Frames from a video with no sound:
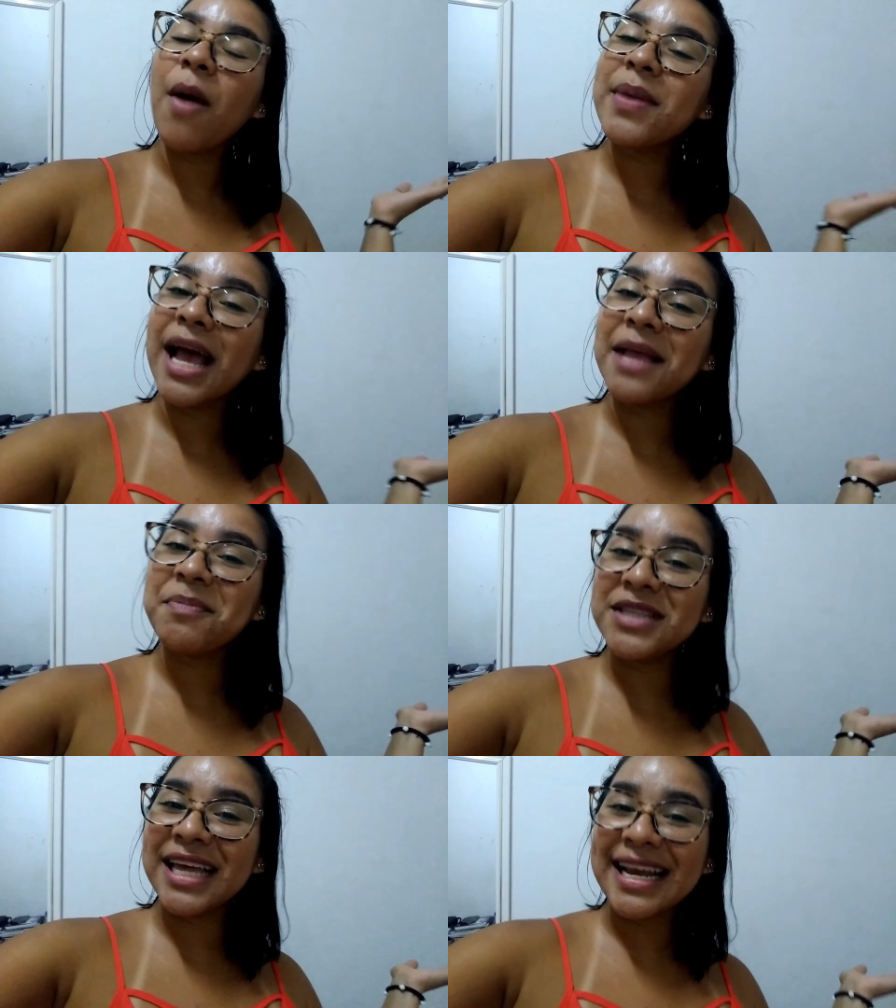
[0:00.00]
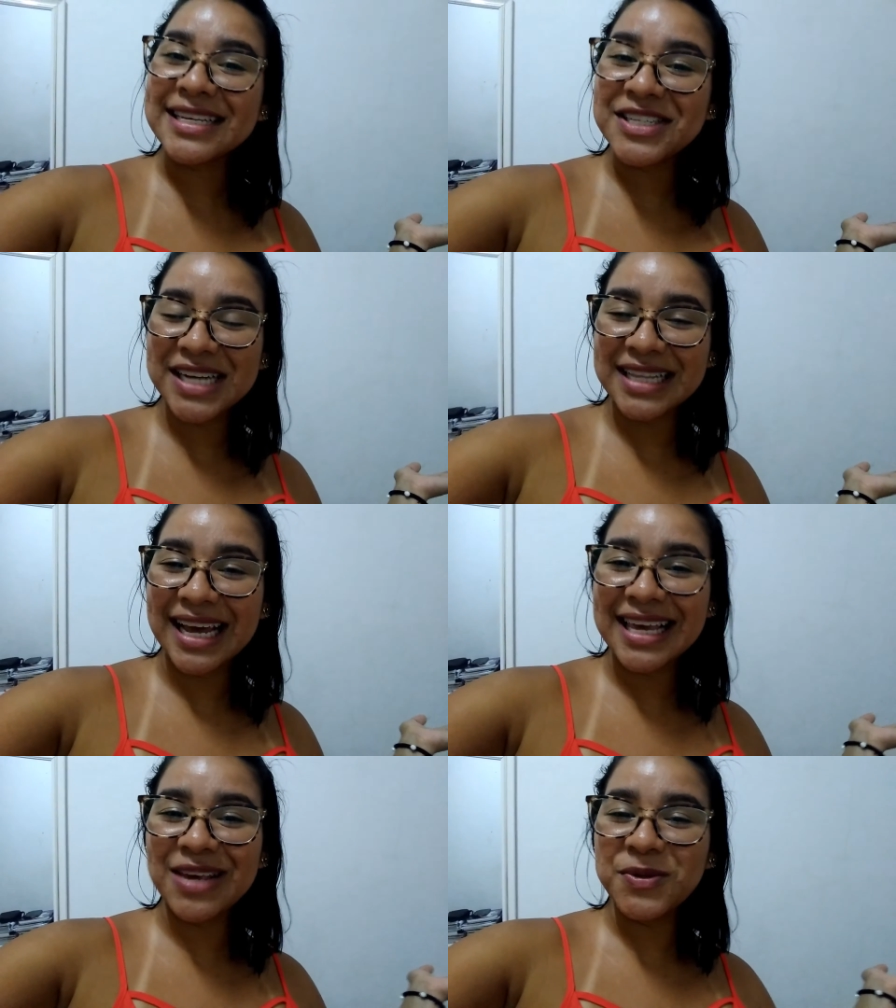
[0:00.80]
Obrigada por terem assistido até
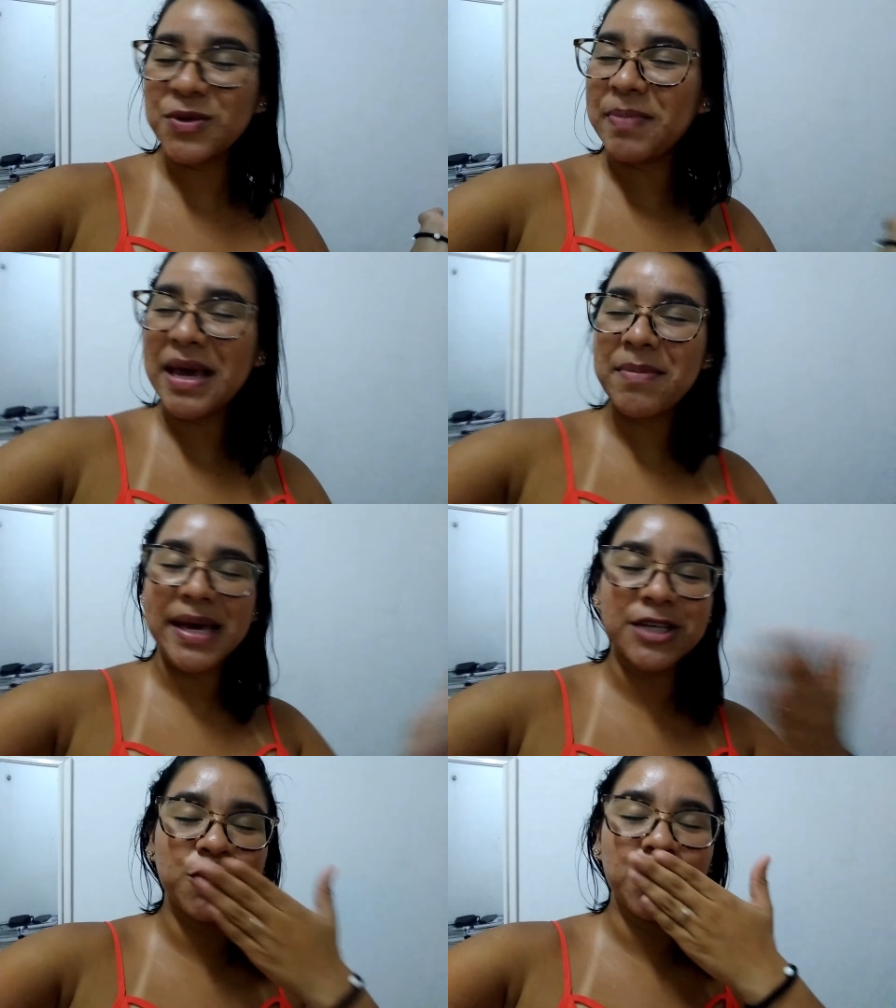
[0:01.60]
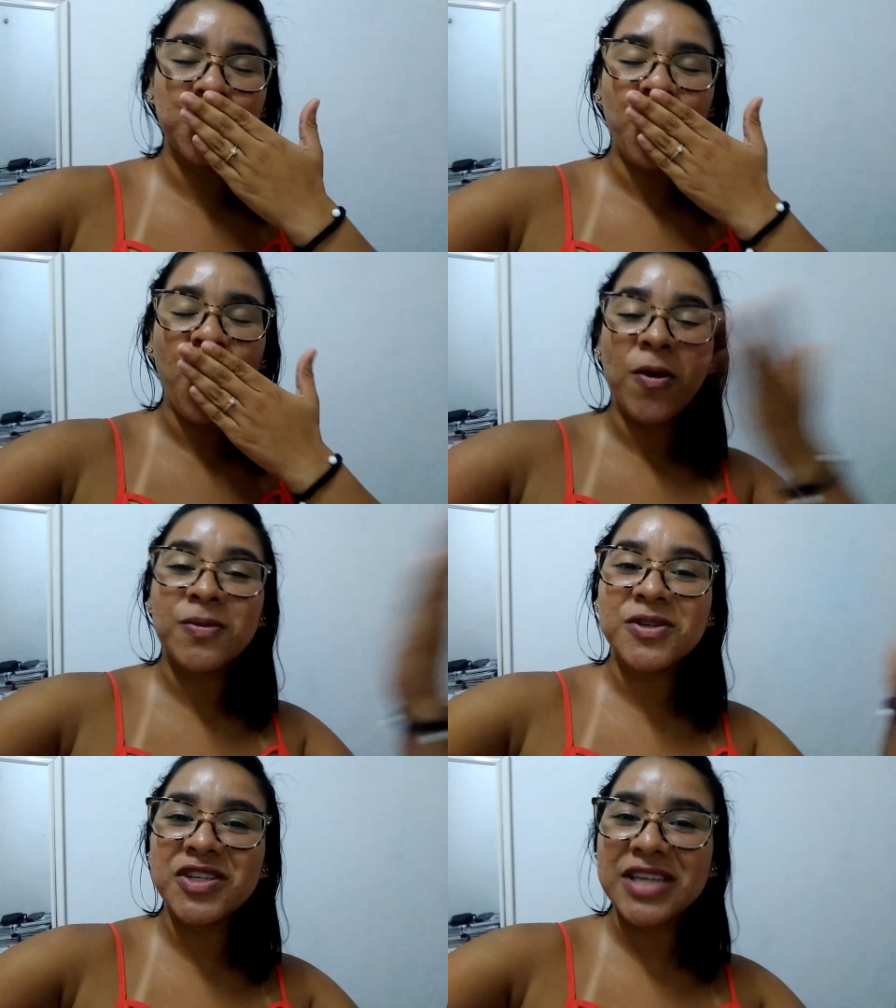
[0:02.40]
aqui. Um super beijo,
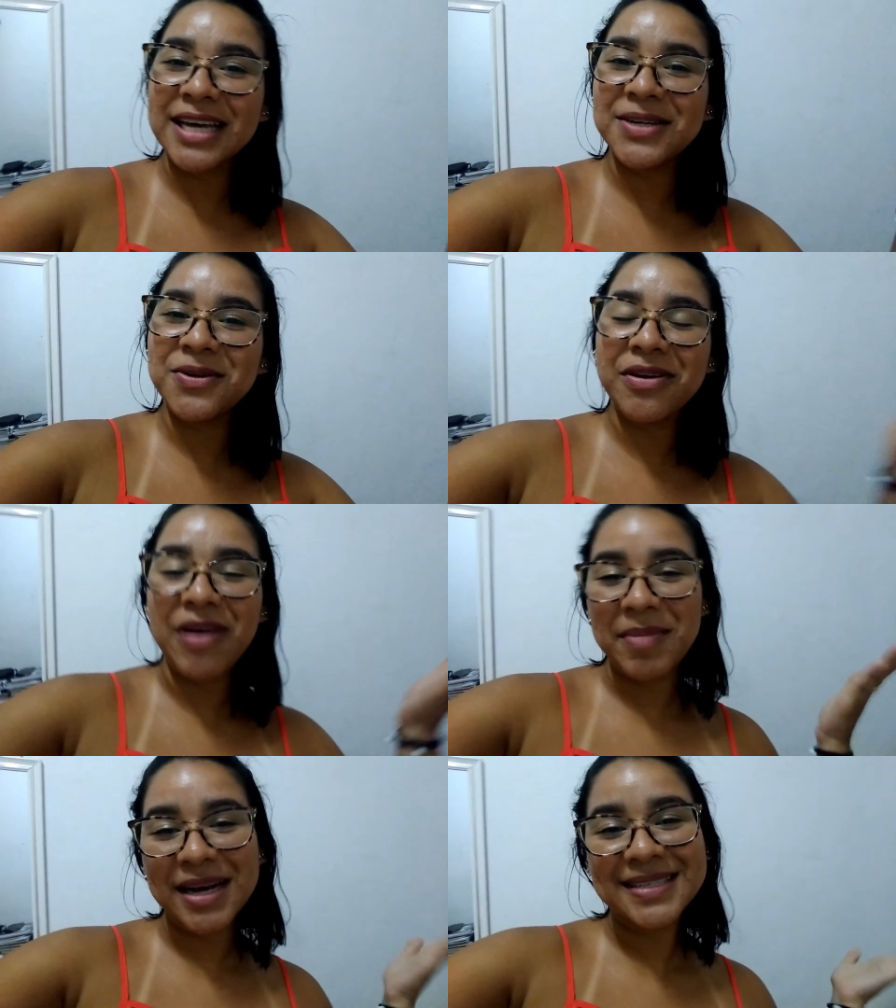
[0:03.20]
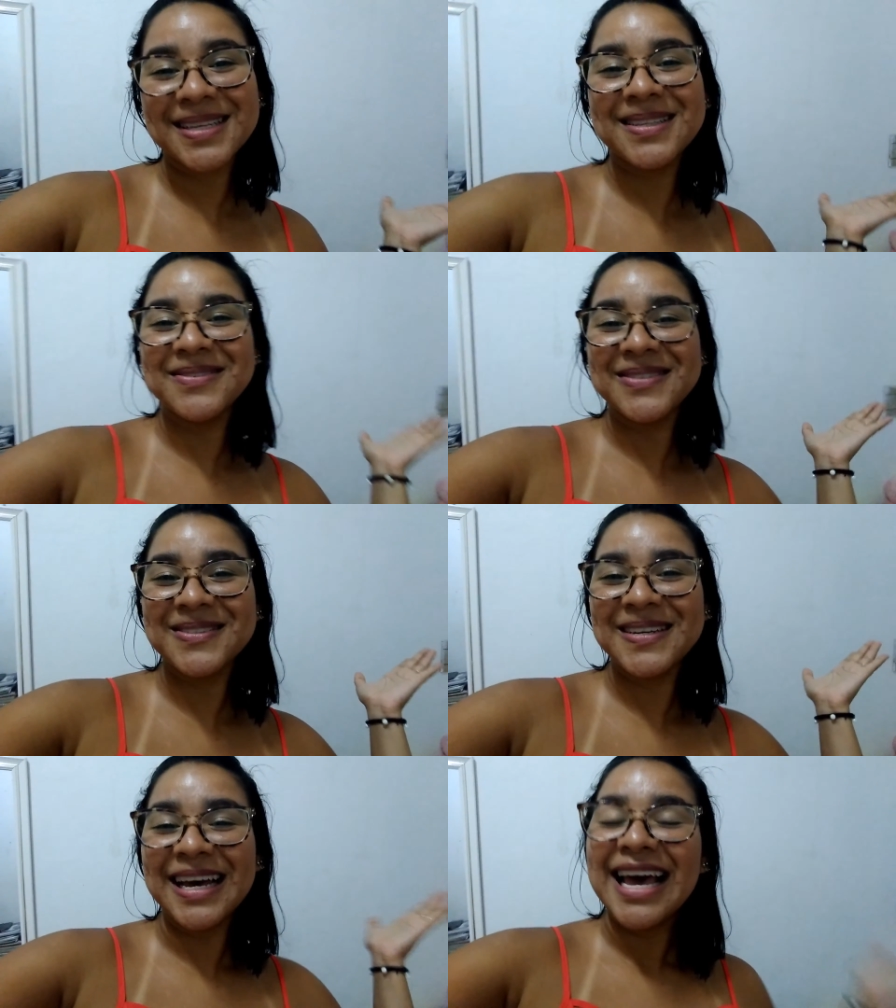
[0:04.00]
um cheiro e um abraço a todo mundo.